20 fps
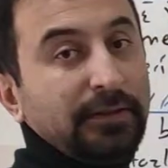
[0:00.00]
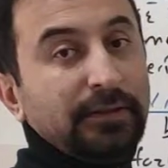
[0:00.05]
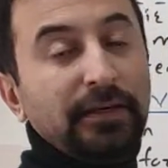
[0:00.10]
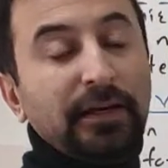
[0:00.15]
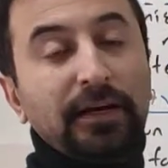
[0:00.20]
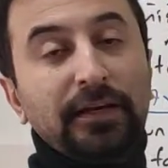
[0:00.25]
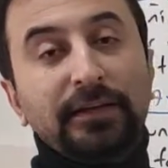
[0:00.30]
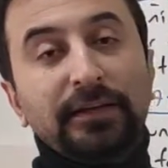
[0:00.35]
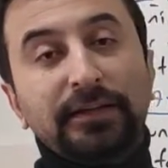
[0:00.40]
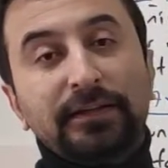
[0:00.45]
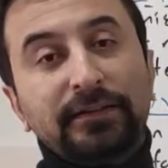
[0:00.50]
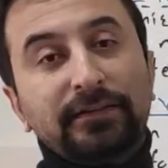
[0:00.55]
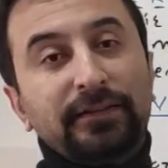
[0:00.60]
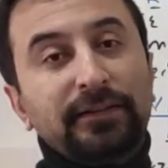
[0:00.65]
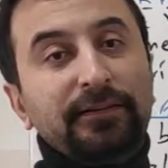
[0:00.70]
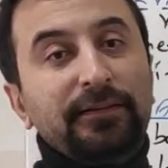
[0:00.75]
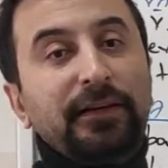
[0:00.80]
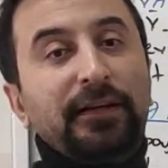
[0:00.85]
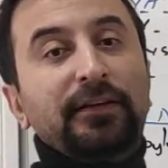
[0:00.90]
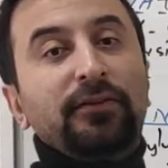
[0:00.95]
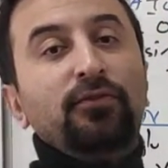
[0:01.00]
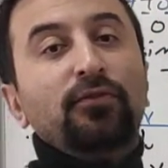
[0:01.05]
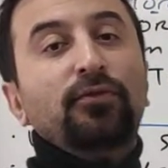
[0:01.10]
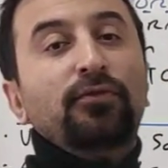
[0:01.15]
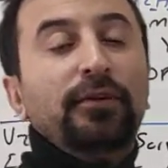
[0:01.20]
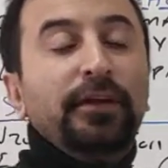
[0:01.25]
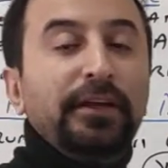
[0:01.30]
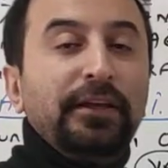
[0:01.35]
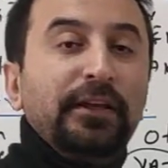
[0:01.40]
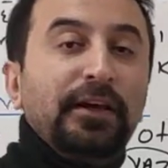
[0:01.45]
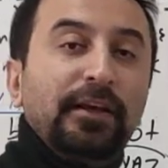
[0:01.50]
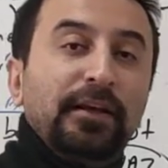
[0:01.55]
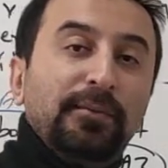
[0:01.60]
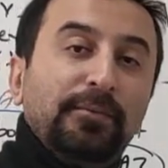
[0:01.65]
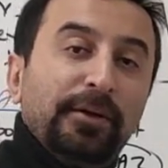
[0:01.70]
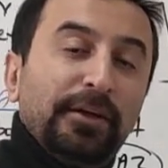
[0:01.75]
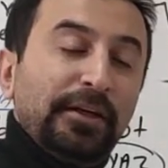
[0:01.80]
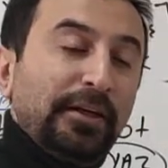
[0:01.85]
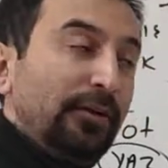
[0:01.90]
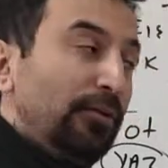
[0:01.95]
Yani kızıl renk, gül rengi
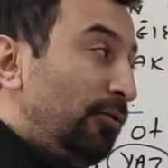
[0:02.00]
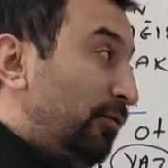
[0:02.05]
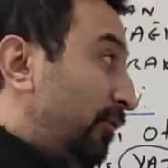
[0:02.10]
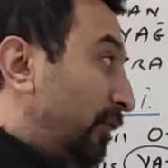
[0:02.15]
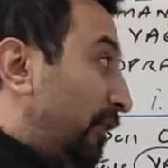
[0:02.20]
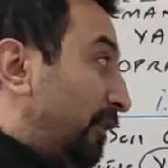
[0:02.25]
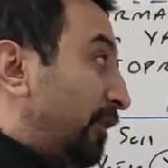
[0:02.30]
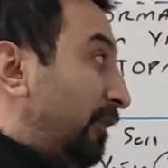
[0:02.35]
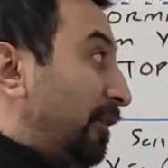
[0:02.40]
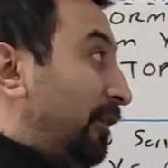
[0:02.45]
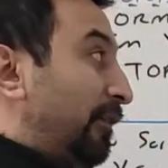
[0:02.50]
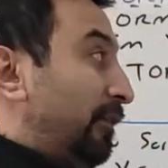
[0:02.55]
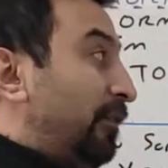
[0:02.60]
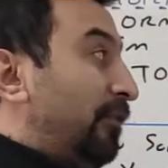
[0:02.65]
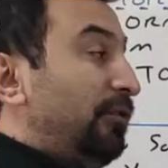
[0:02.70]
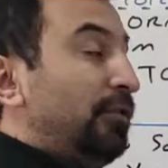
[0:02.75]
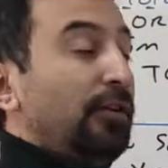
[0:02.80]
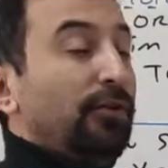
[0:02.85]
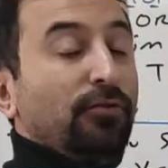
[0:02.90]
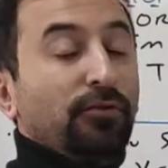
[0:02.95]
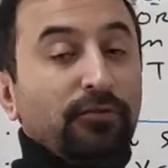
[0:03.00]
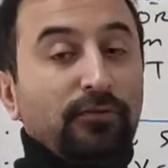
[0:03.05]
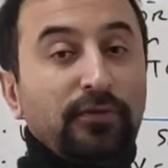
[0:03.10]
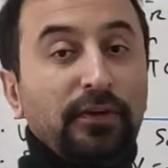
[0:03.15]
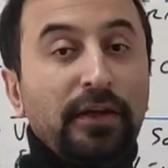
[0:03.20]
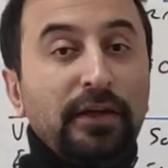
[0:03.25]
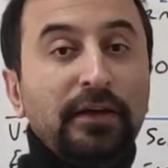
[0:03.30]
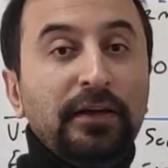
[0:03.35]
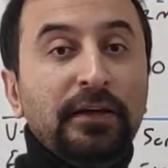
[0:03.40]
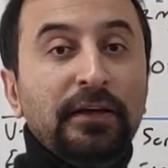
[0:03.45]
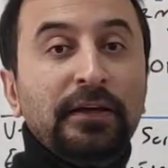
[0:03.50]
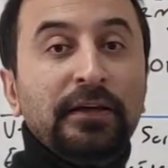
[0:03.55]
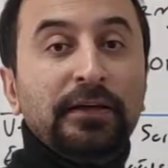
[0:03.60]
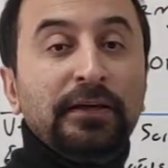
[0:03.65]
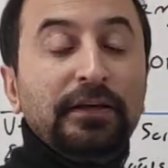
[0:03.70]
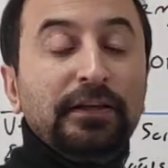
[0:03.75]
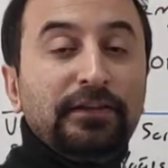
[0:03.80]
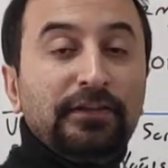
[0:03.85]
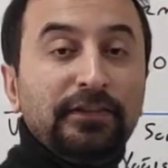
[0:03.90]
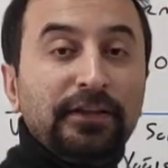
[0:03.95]
anlamına geliyor zaten latince rossa.
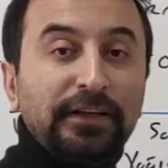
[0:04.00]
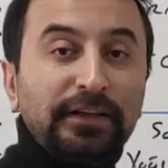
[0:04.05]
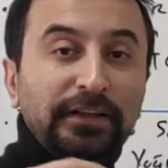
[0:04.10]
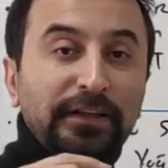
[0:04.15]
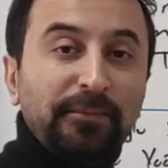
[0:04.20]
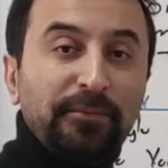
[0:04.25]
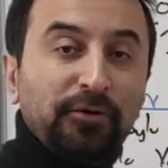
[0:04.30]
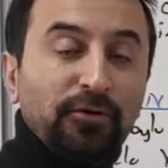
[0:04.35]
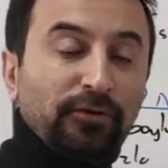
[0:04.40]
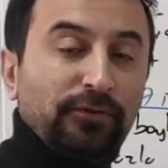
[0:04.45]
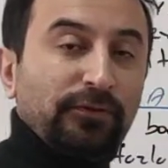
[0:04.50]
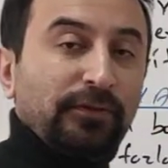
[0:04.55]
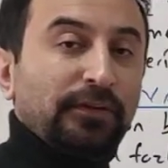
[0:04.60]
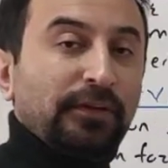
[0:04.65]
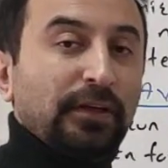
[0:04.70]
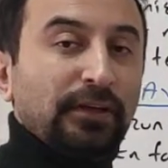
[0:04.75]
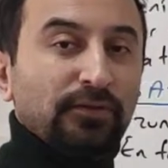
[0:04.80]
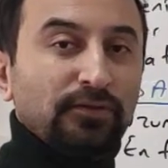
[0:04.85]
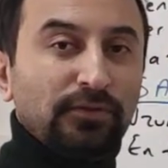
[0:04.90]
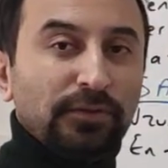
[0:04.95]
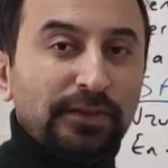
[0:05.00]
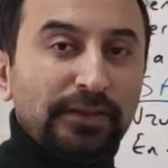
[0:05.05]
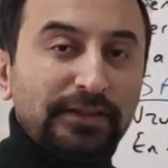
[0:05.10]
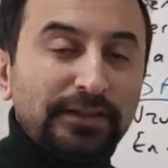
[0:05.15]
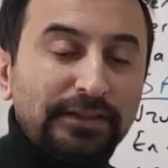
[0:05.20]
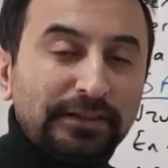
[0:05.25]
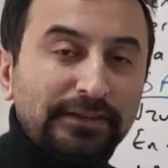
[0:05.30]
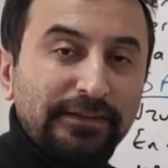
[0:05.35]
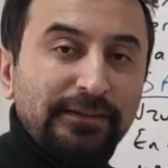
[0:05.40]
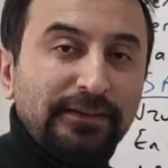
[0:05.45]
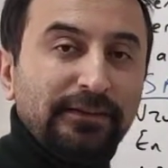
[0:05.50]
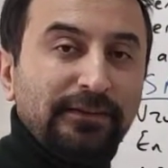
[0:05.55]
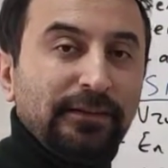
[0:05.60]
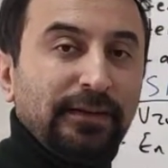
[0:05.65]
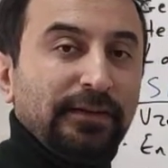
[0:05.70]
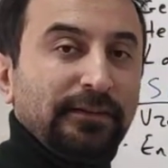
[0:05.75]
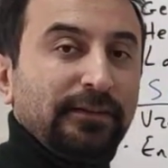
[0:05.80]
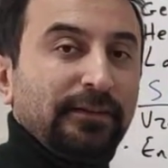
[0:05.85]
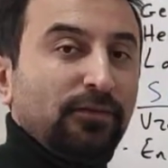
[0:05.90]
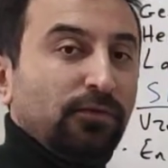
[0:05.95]
İçindeki demir oksitten dolayı kızıl
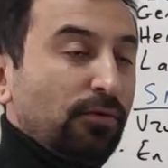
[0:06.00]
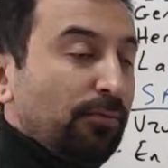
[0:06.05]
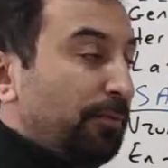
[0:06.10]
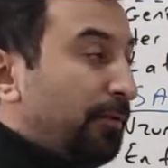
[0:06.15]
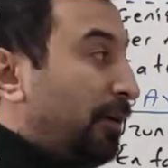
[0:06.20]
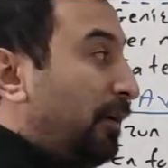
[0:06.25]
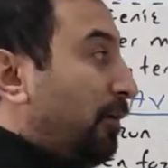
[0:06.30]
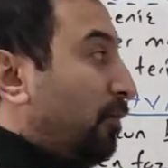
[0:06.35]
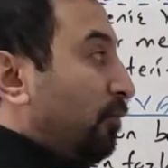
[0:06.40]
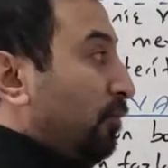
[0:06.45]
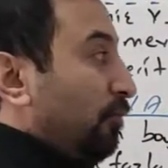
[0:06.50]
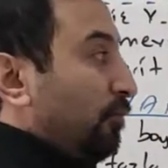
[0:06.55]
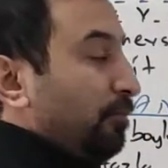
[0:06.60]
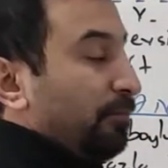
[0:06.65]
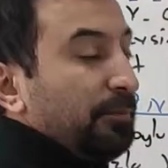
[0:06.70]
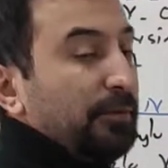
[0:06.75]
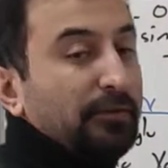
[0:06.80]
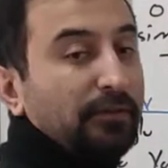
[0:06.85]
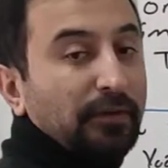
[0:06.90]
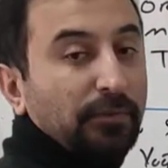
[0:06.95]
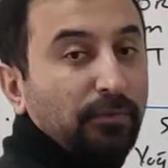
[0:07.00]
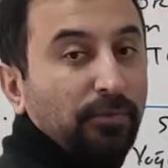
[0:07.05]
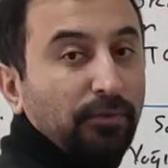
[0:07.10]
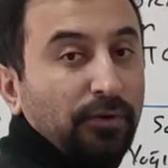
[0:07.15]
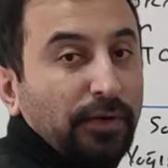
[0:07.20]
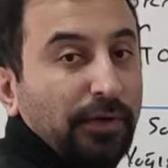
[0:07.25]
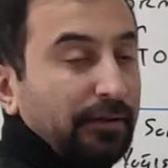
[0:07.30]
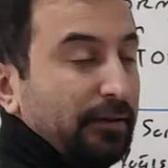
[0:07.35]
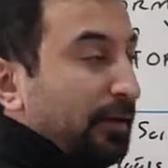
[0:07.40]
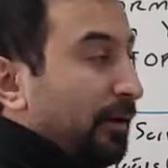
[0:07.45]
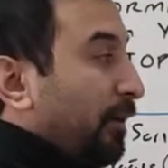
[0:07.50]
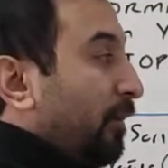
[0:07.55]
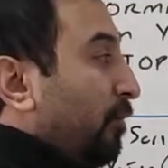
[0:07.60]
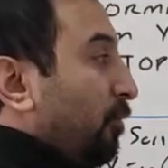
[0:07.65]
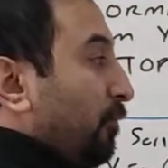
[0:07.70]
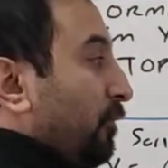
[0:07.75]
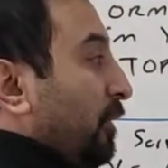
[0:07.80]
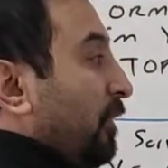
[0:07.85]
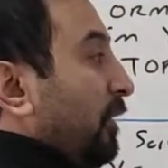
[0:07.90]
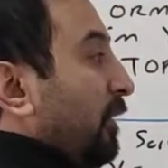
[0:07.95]
renkte toprağı olur. Biz de buna terra
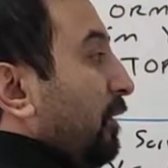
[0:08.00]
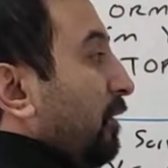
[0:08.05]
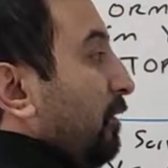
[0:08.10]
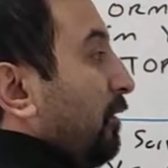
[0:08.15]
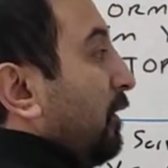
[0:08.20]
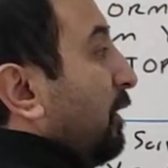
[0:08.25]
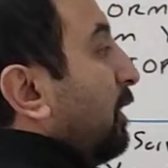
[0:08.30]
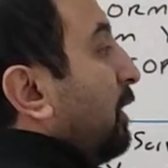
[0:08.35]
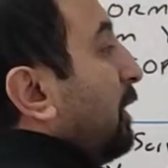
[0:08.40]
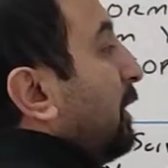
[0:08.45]
rossa deriz.